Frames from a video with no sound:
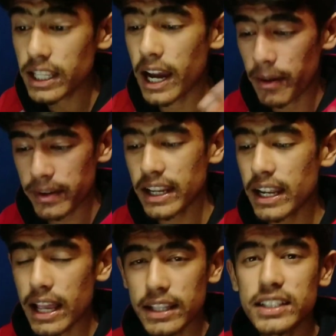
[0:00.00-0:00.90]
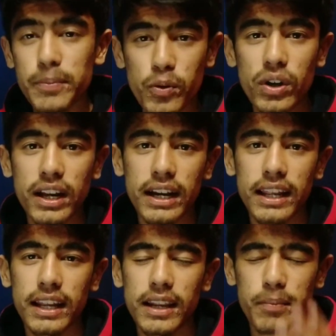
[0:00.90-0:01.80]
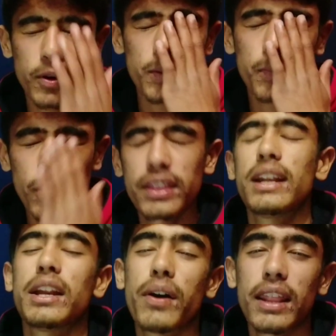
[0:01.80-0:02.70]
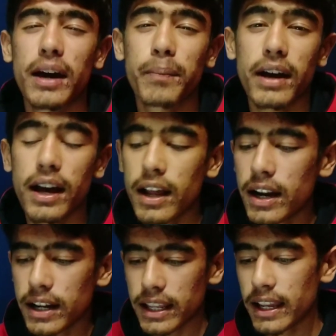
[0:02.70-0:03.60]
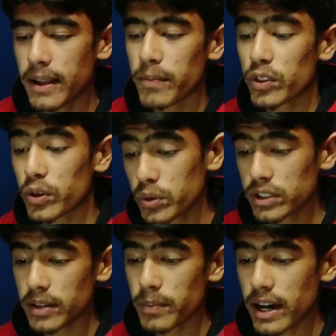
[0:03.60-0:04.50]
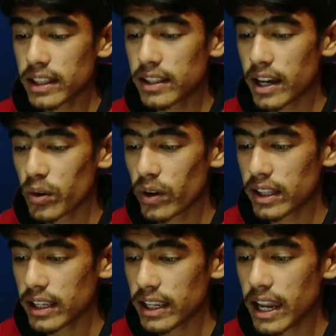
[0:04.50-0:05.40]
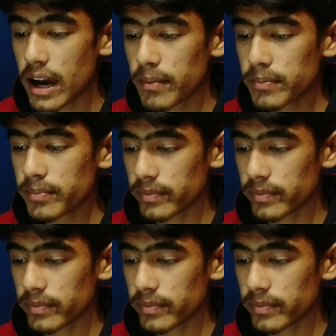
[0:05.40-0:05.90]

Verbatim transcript: हमें ऐसा सपोर्ट करने के लिए बहुत बहुत धन्यवाद आपका ठीक है तो उसके बाद क्या हुआ था कि हम